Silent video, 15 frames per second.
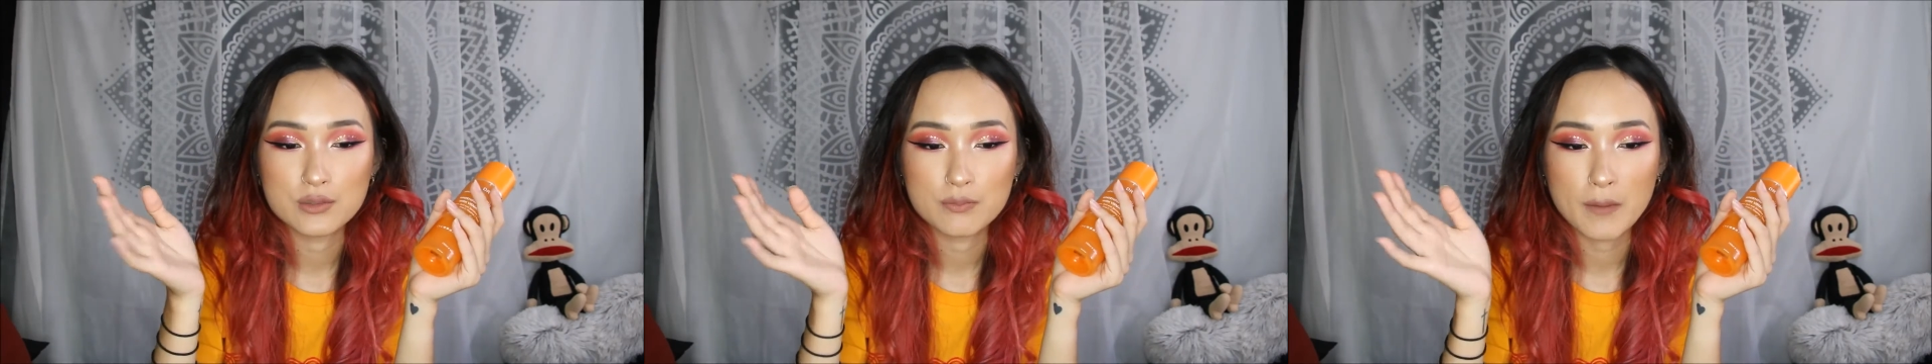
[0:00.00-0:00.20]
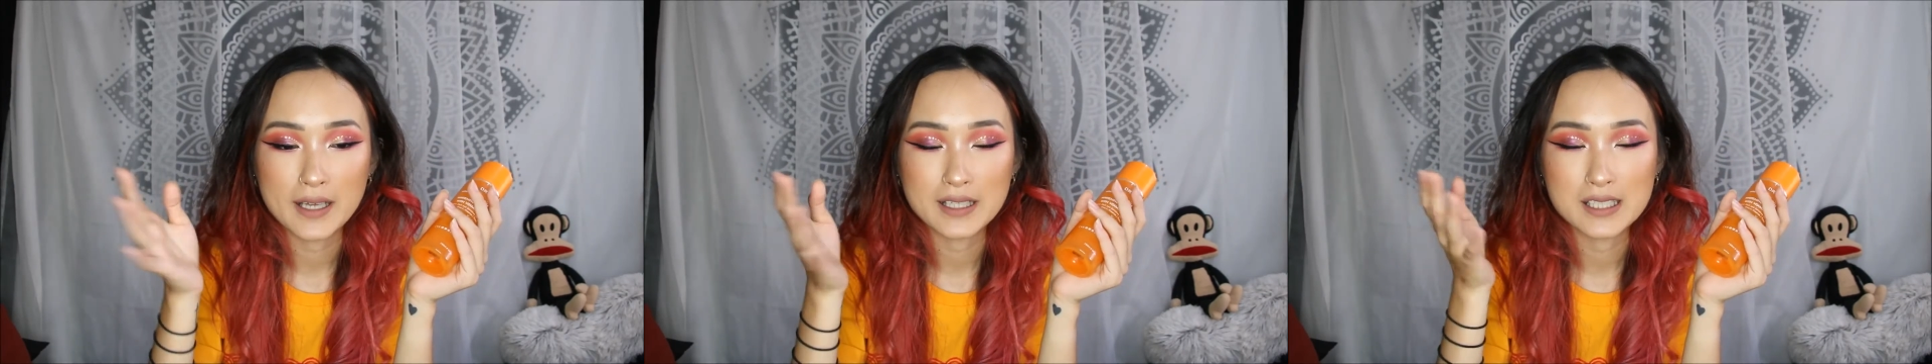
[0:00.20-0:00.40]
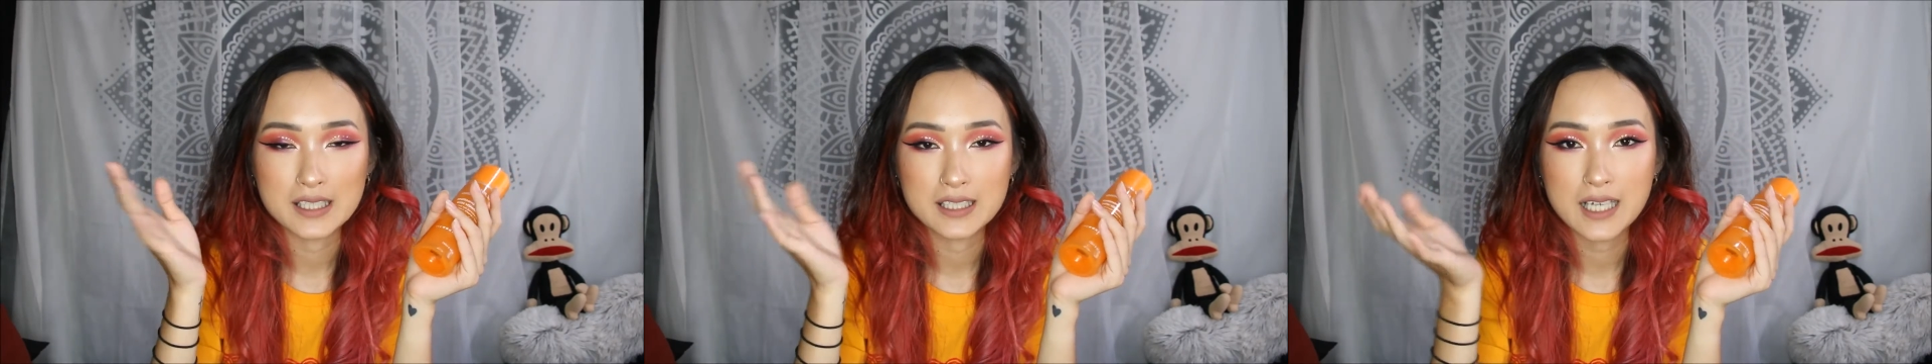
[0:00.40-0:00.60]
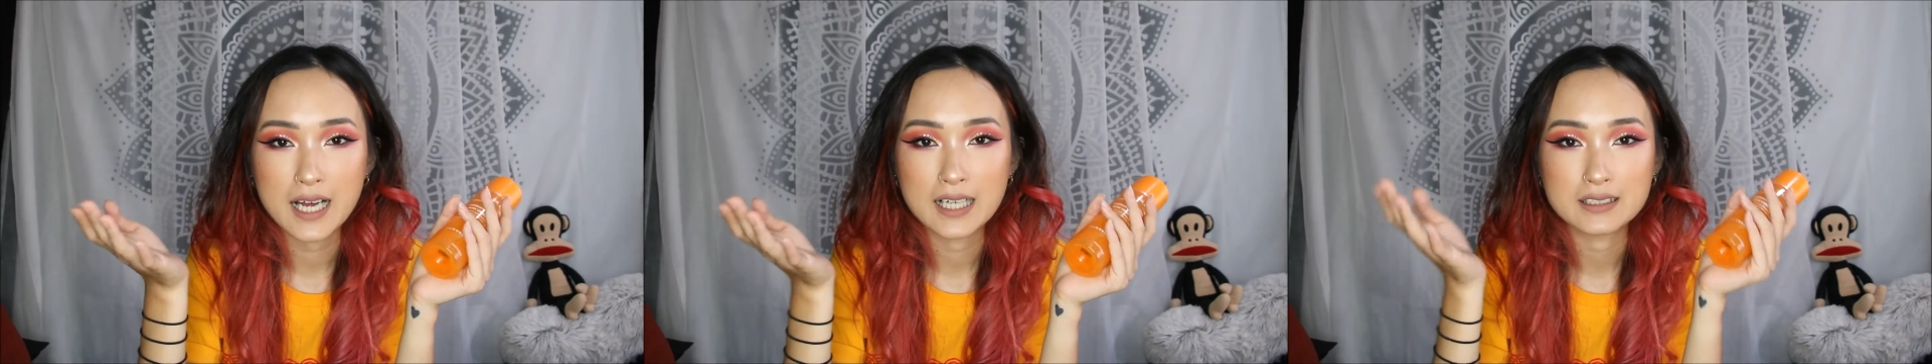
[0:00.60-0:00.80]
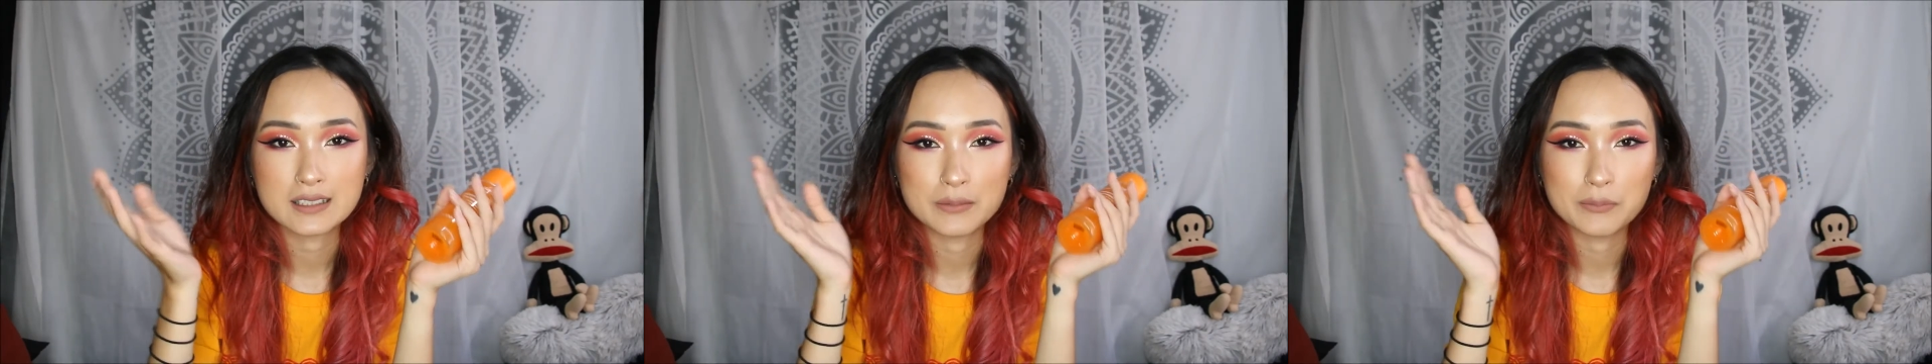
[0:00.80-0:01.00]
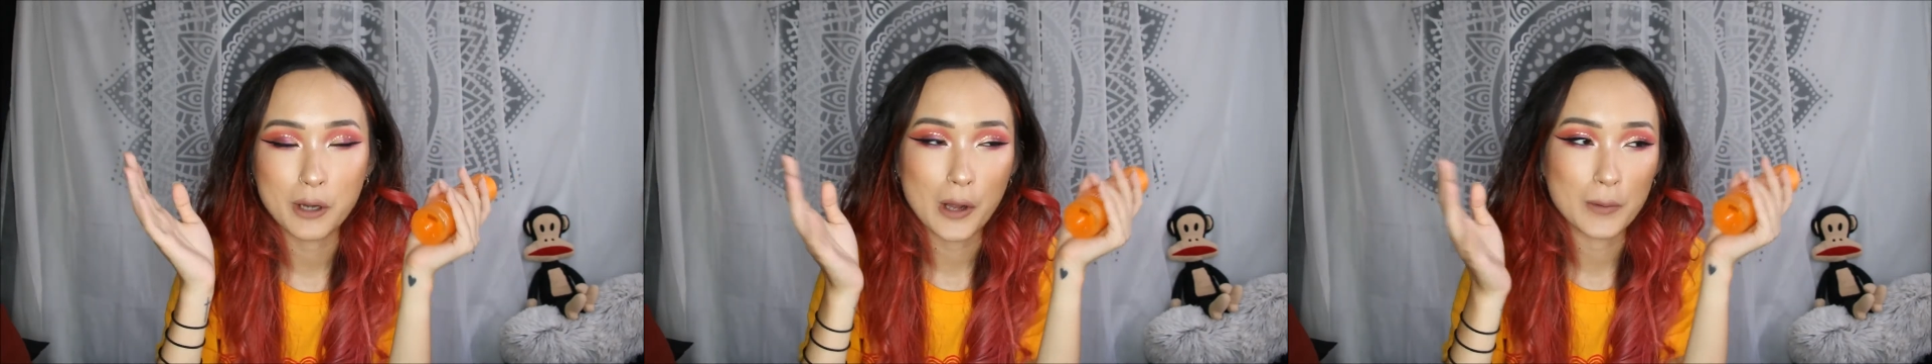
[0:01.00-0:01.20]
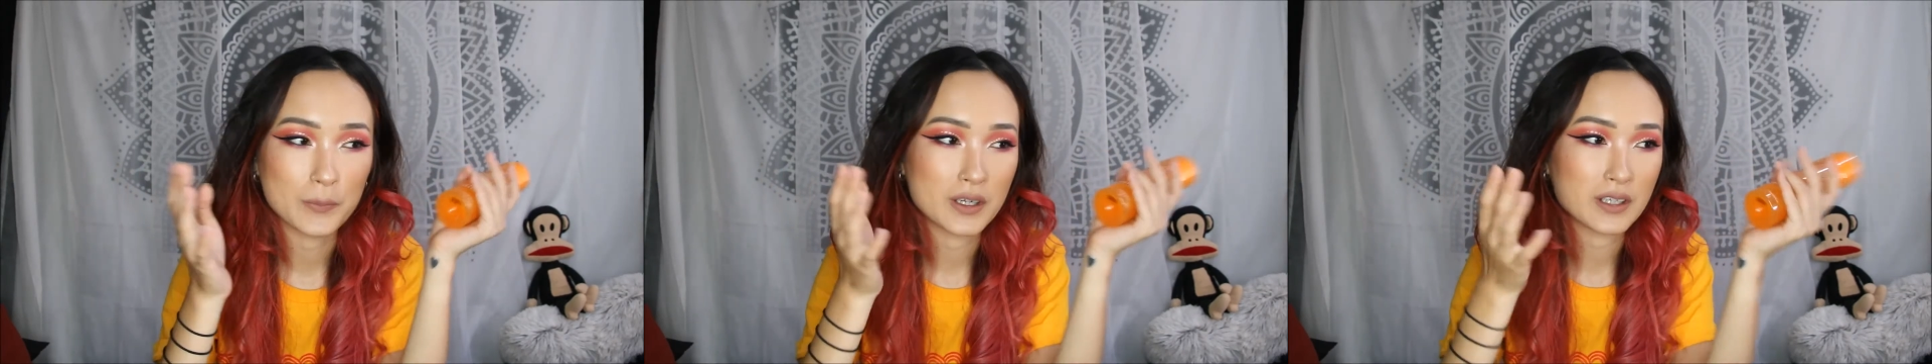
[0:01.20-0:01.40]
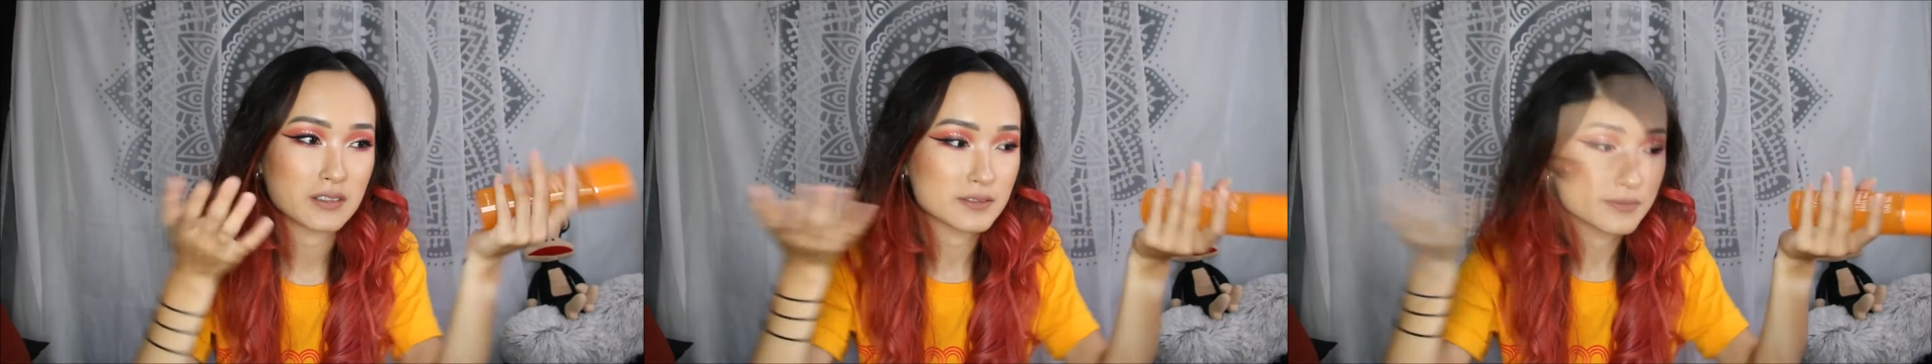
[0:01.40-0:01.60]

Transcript: 买其他的保养品。